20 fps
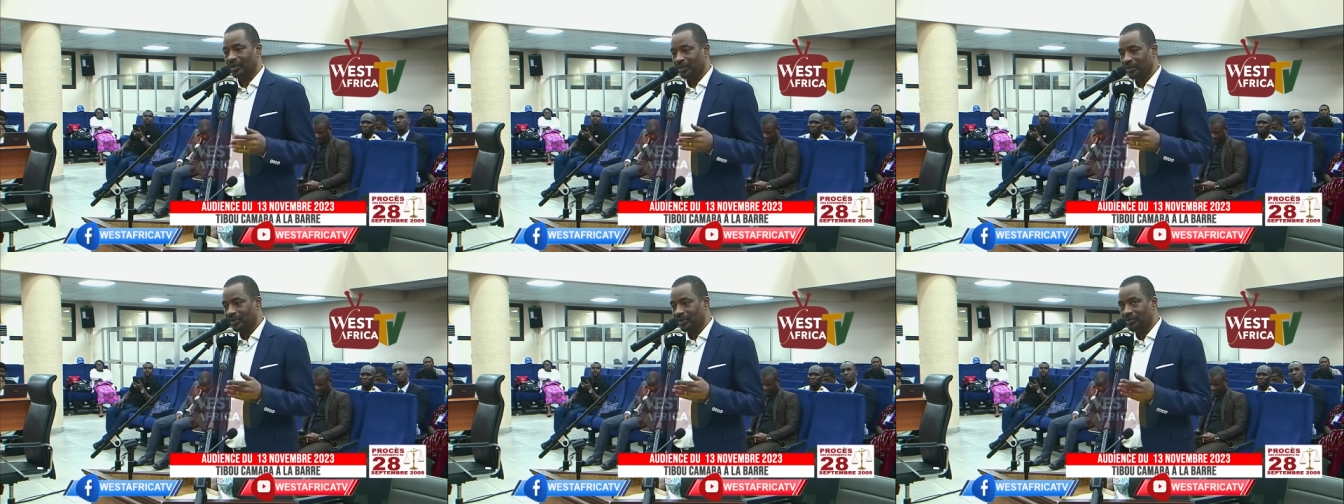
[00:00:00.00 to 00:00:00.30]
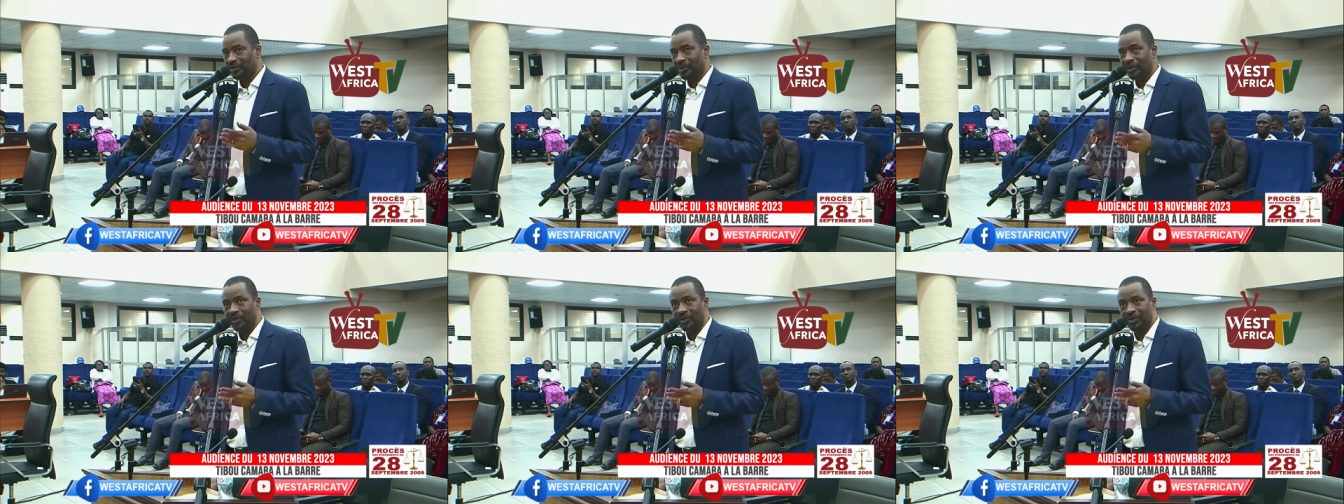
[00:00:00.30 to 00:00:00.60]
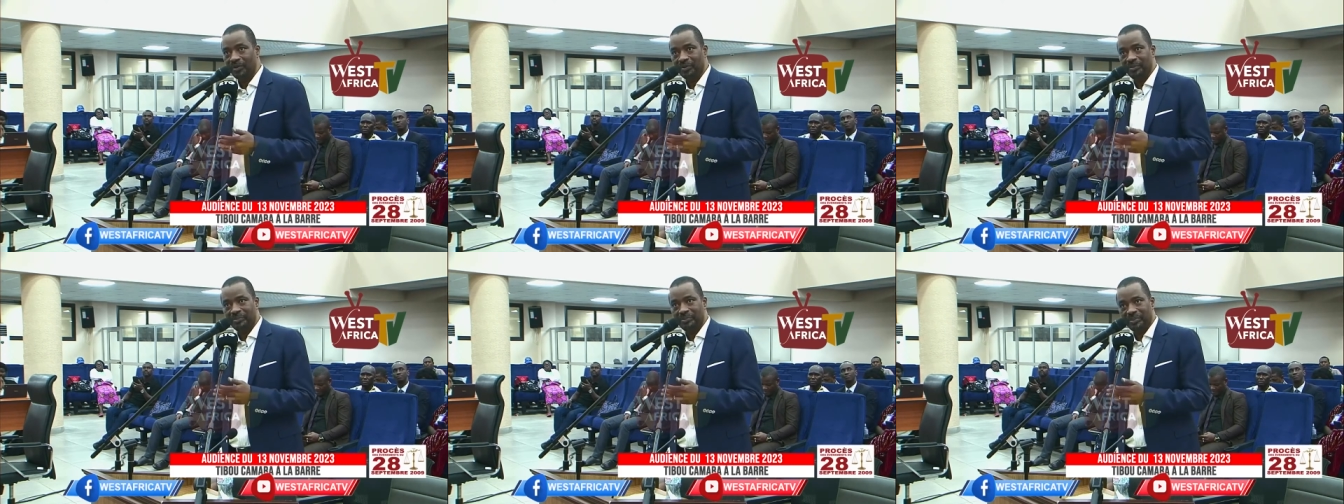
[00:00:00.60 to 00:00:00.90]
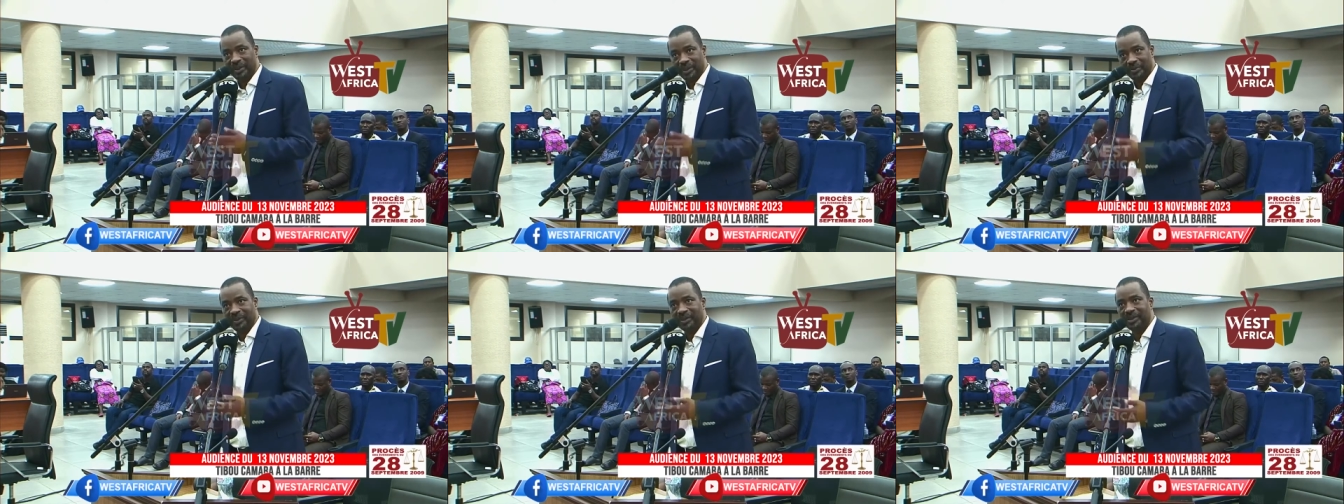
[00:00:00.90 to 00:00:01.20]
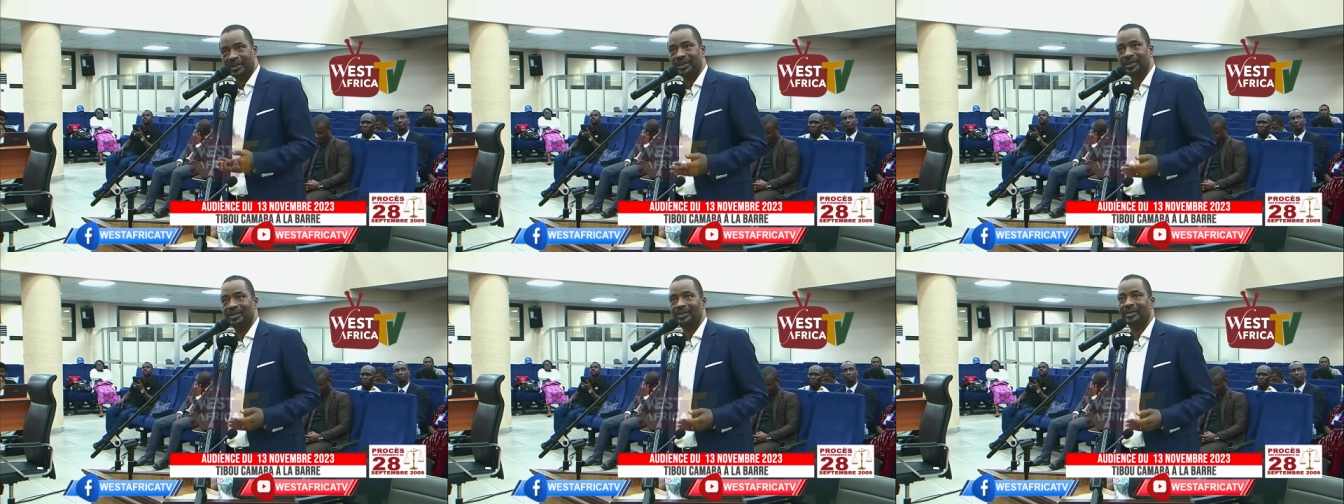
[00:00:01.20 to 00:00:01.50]
où il me le
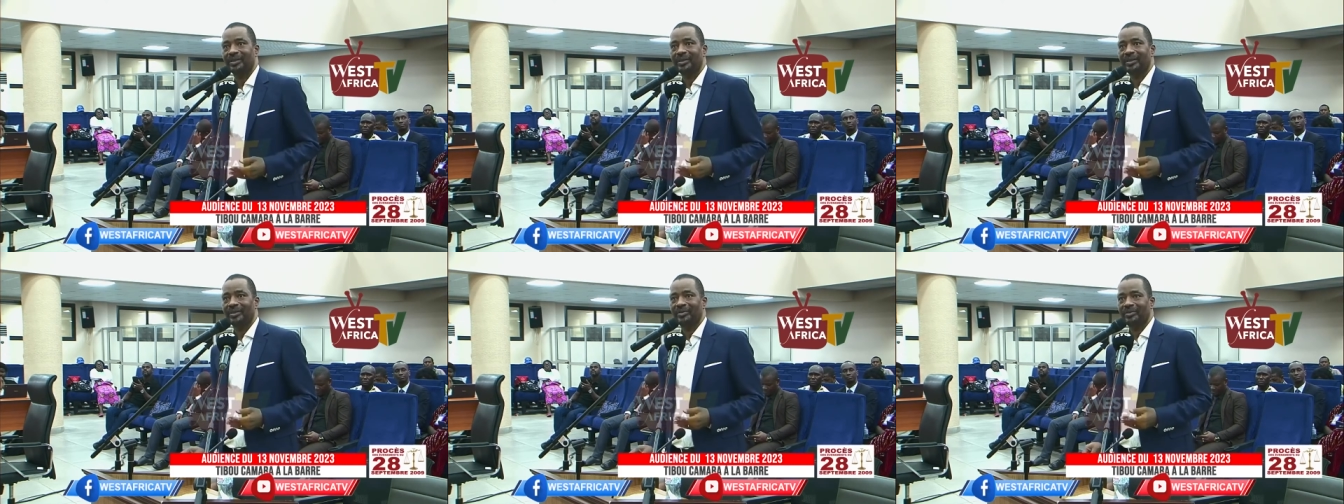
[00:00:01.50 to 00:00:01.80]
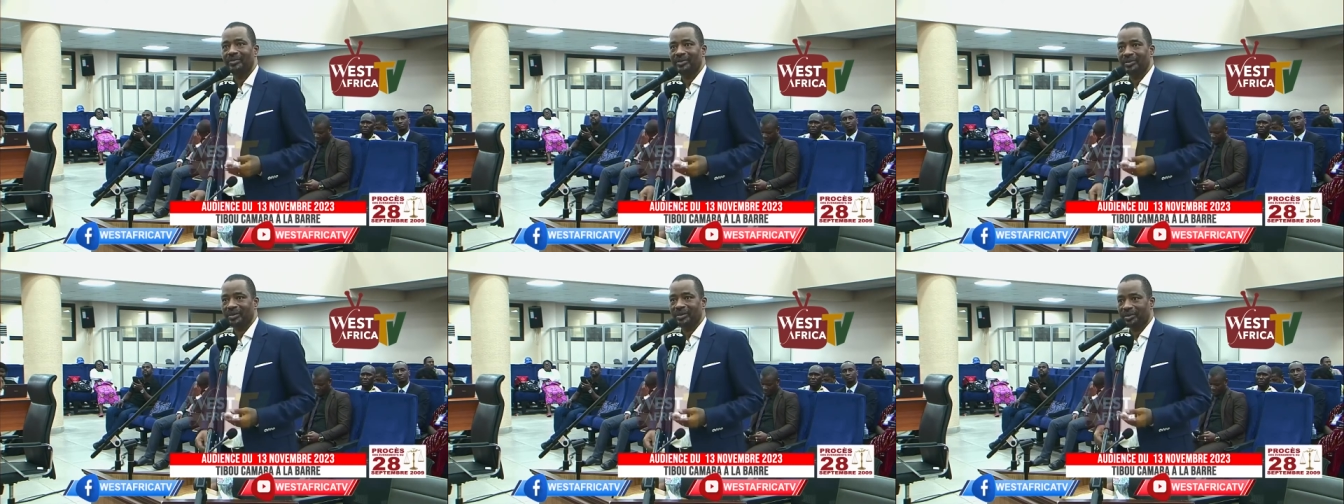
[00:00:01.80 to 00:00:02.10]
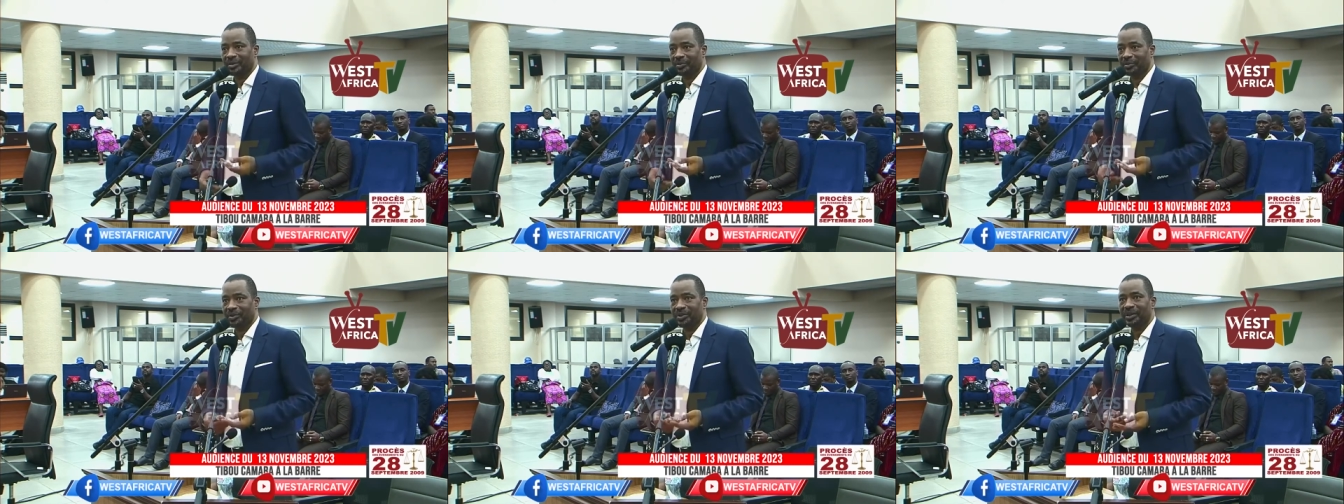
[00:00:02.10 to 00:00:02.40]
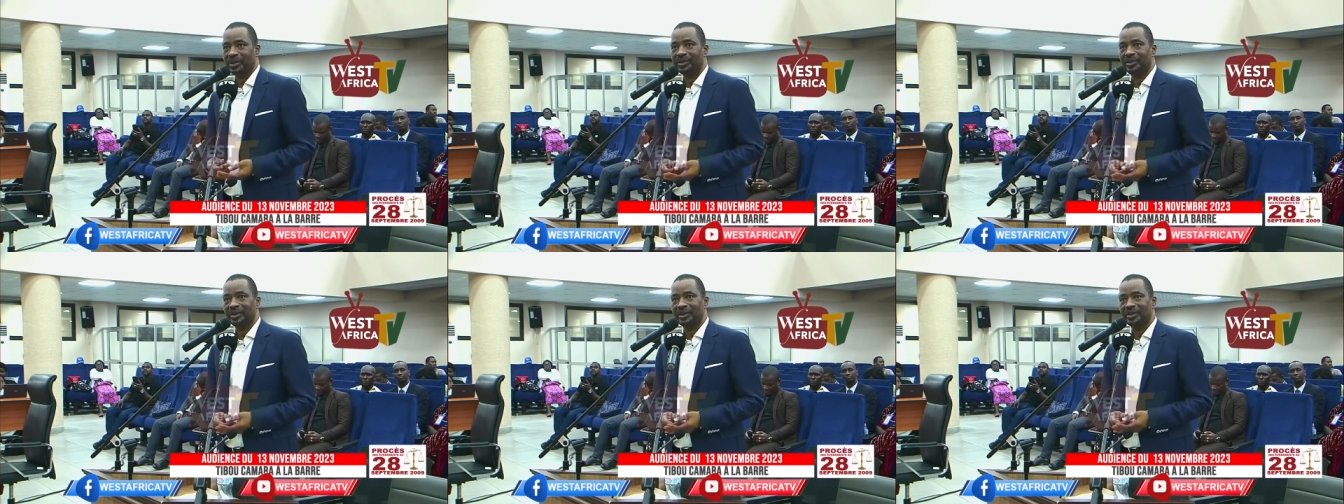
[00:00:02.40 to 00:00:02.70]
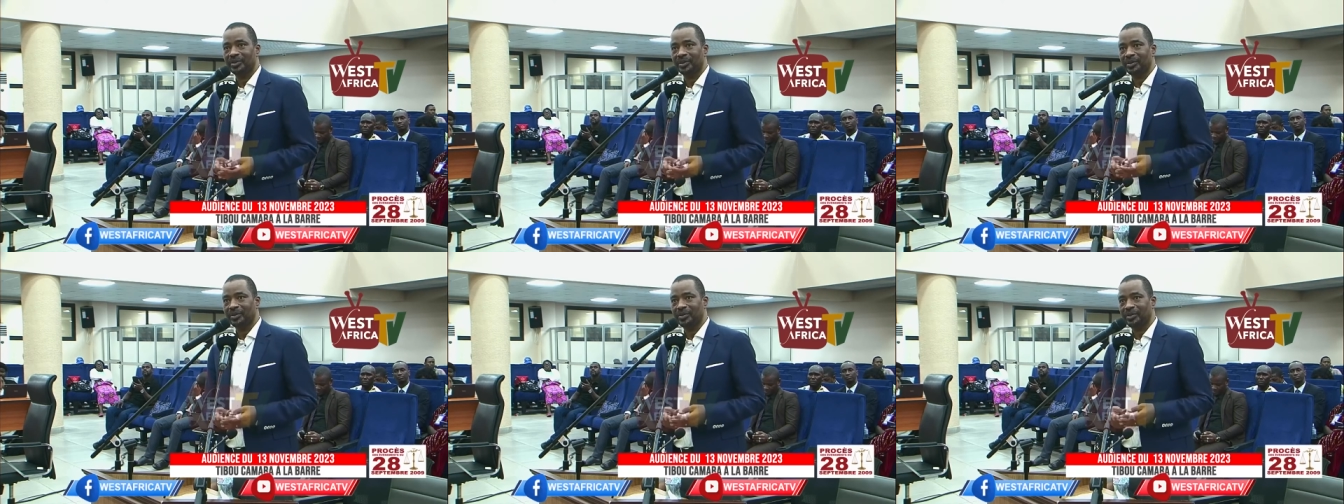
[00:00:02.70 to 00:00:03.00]
permettait, c'est pour cette
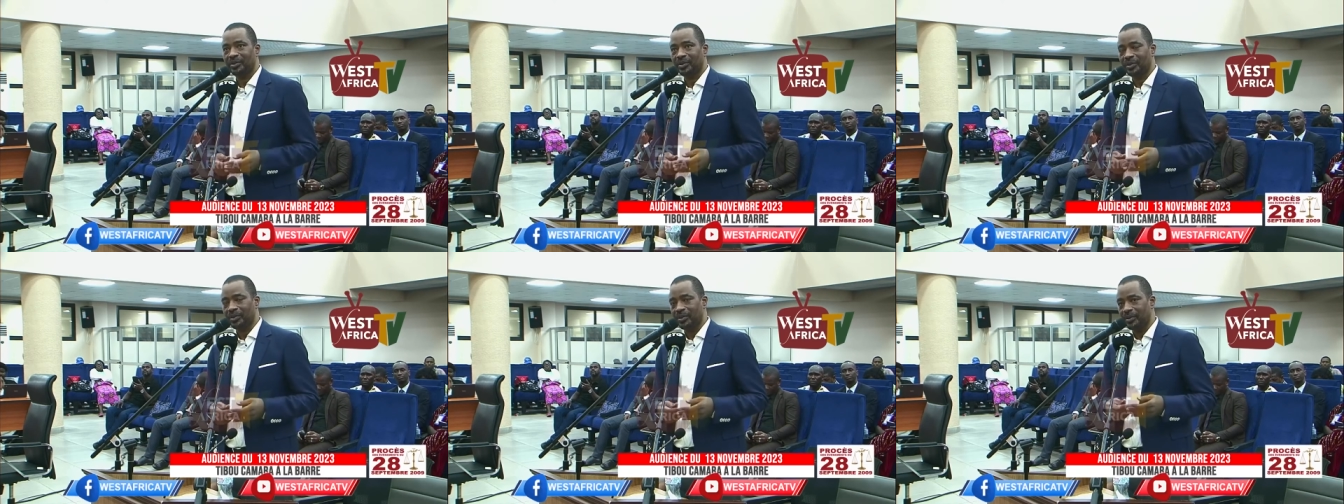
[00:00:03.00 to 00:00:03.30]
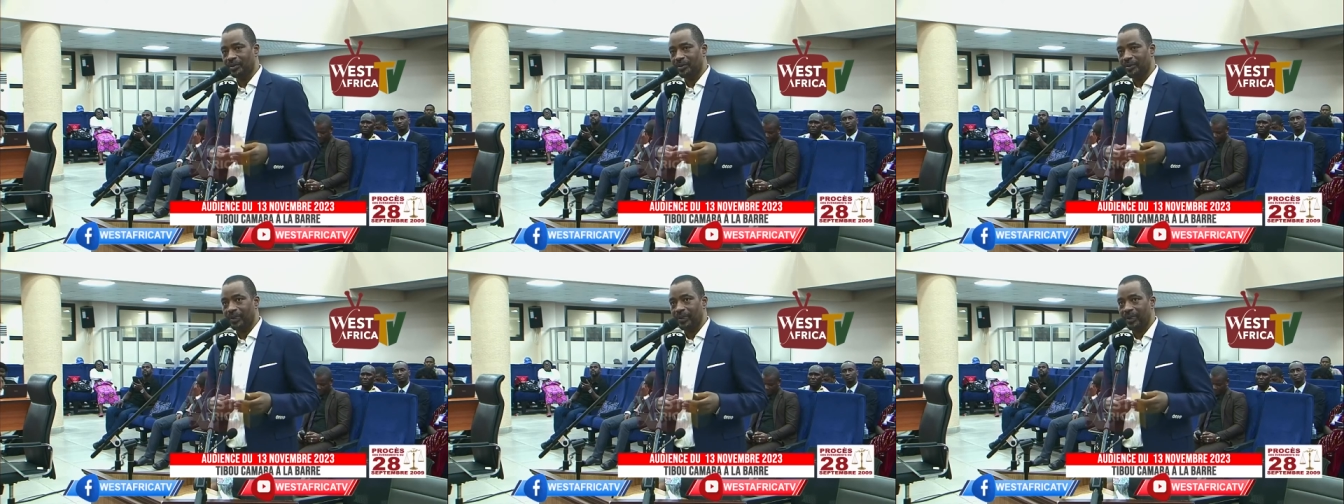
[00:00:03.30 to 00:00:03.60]
raison que